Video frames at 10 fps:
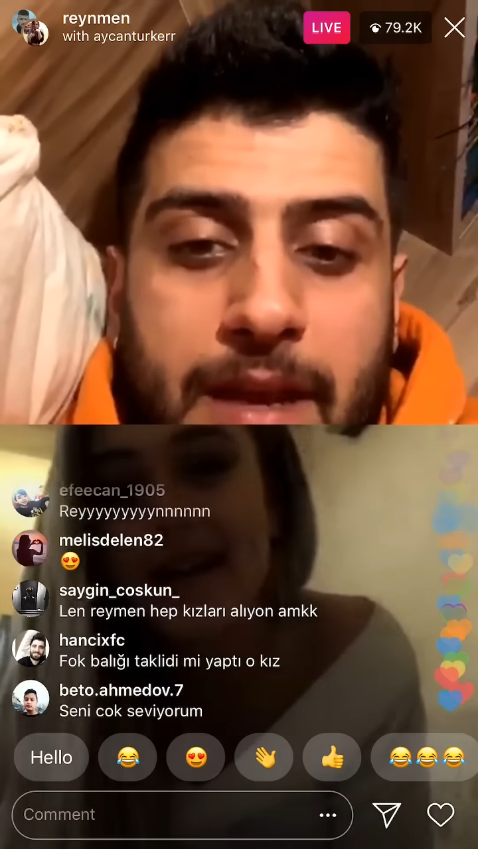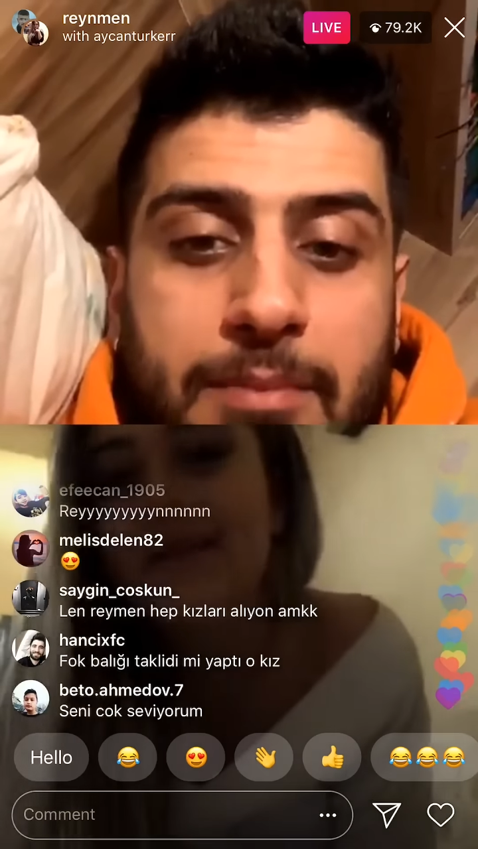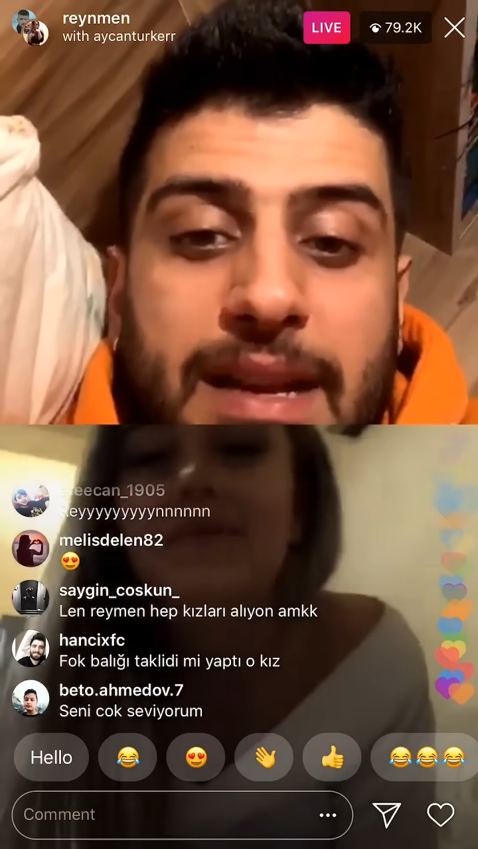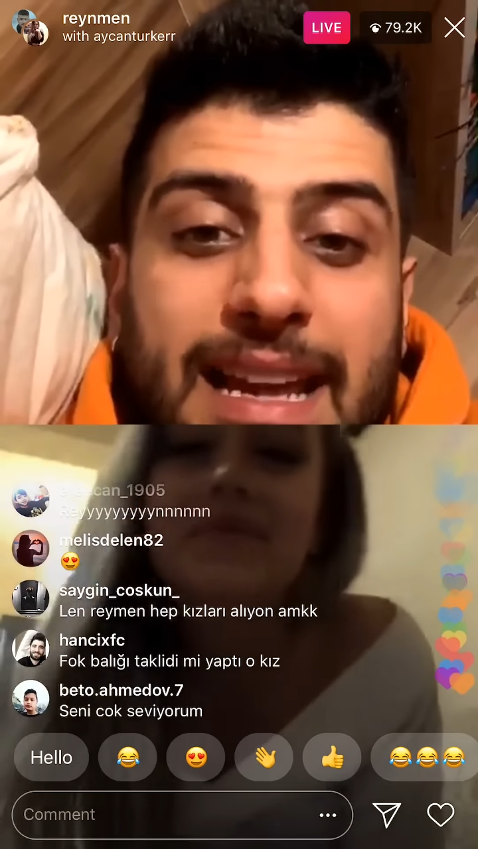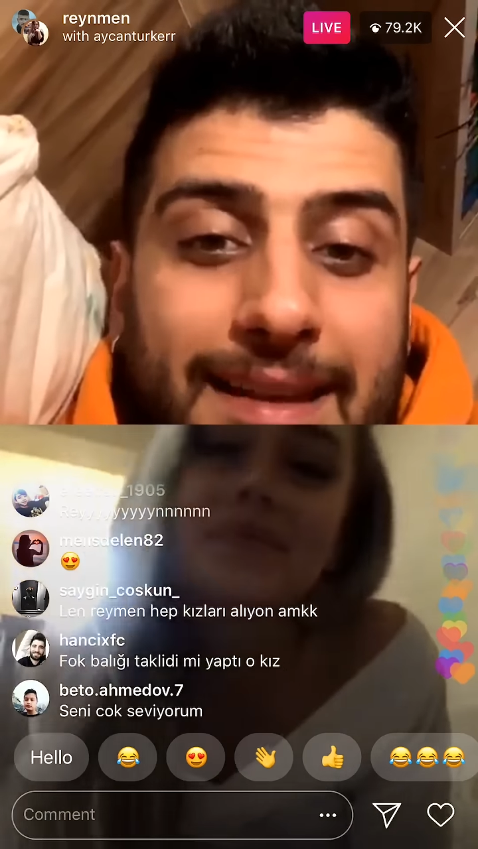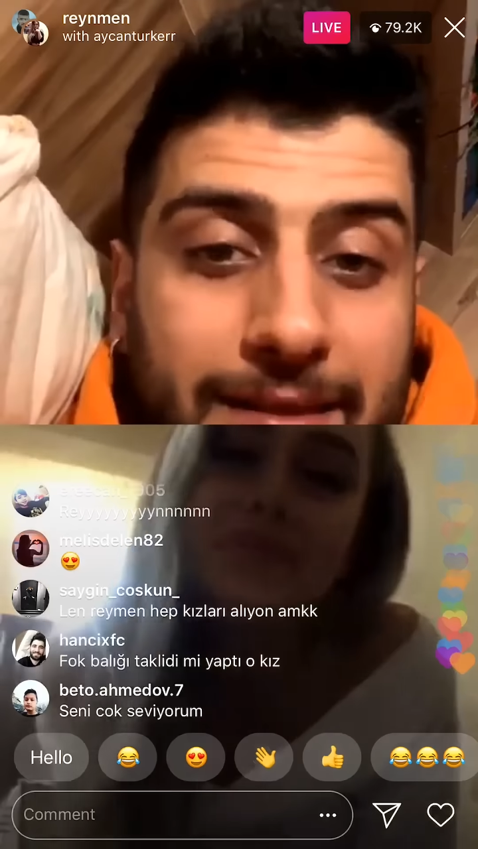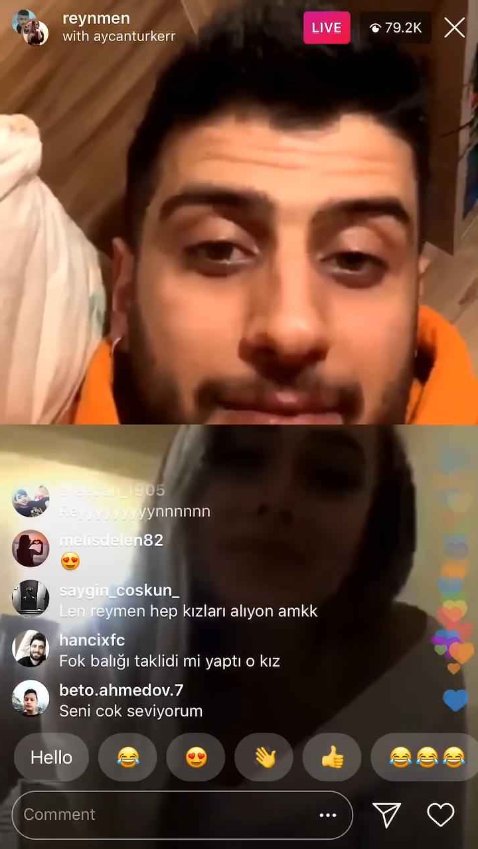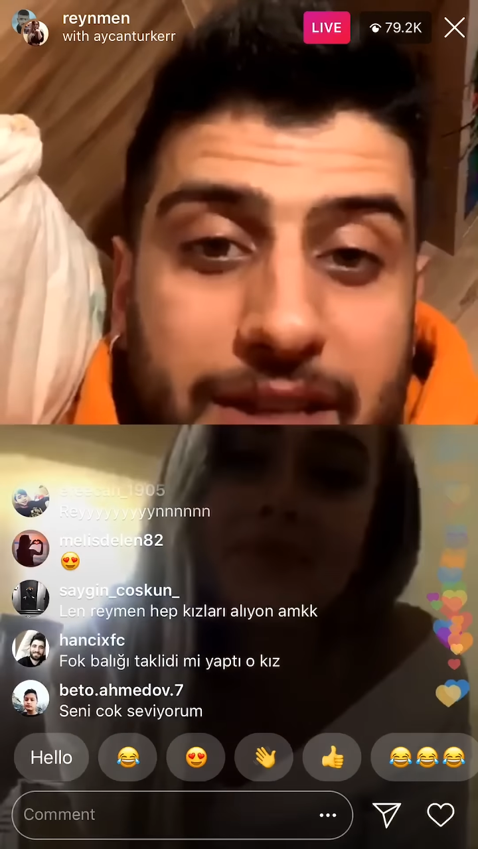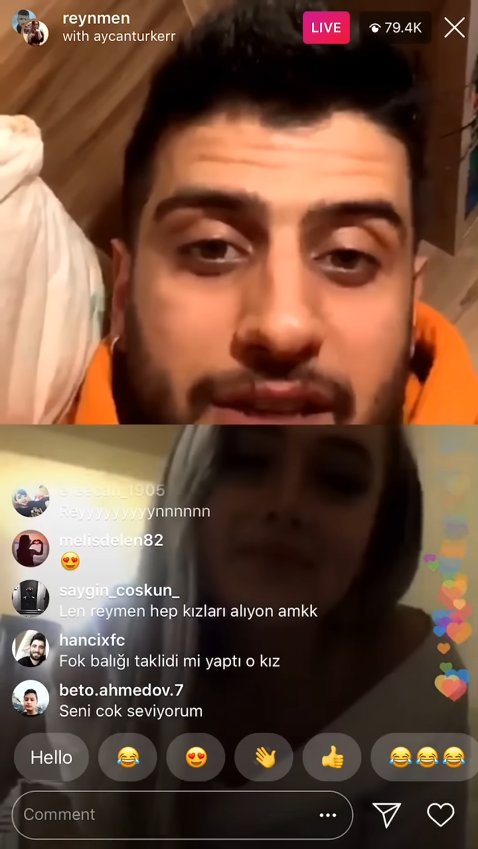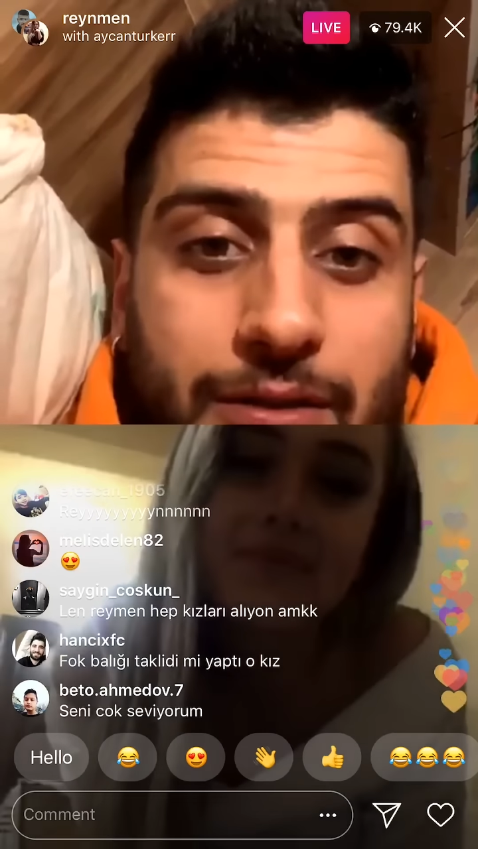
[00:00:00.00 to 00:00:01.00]
Milli eğitimde
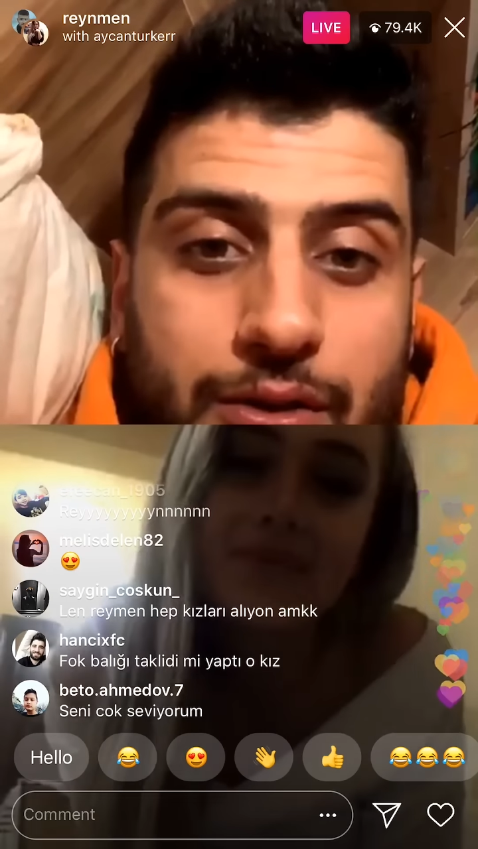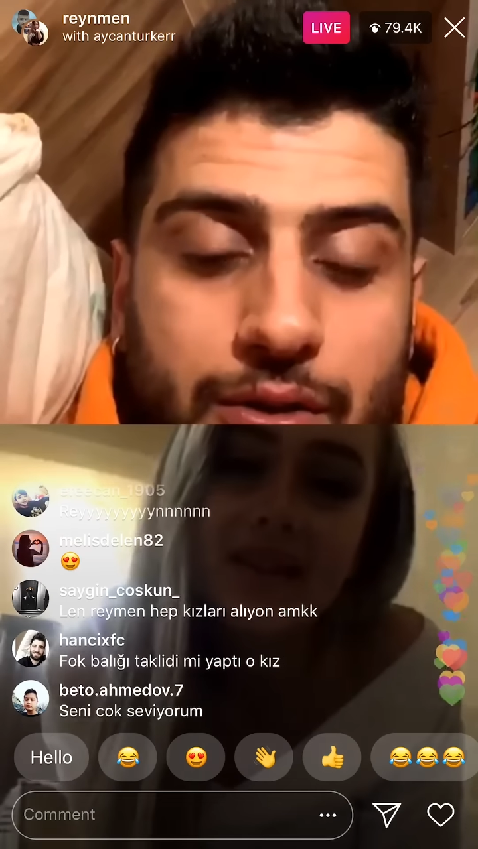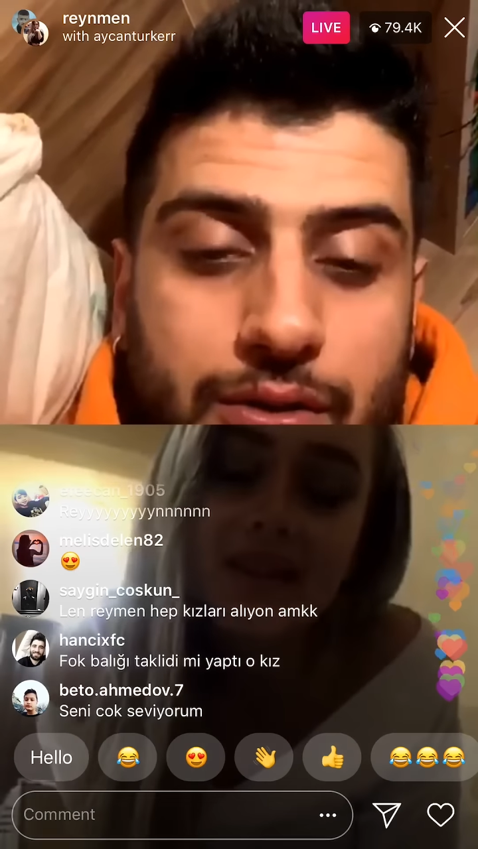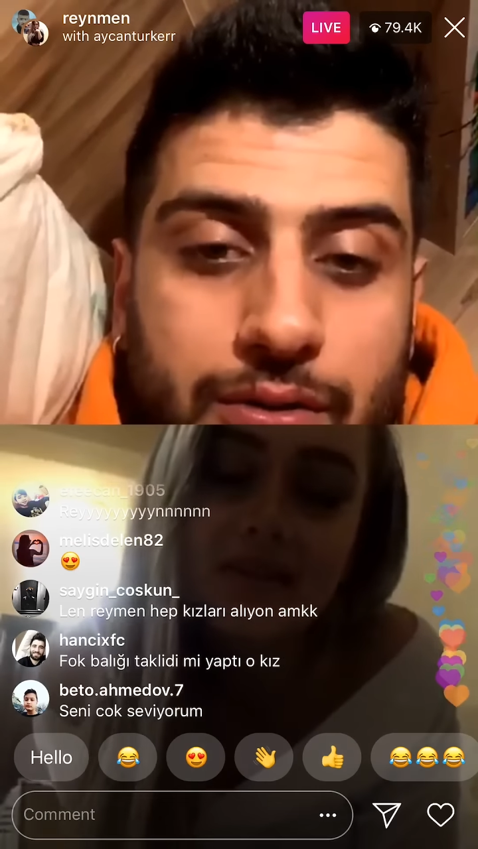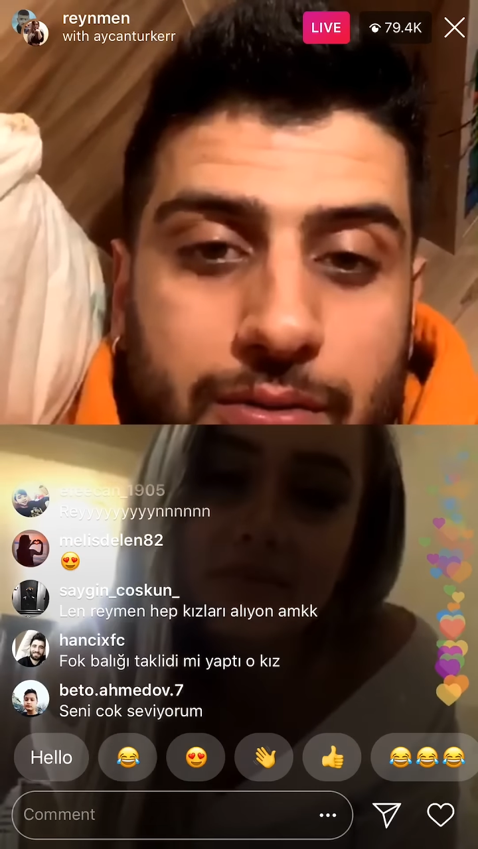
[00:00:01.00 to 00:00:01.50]
çalışıyorsun.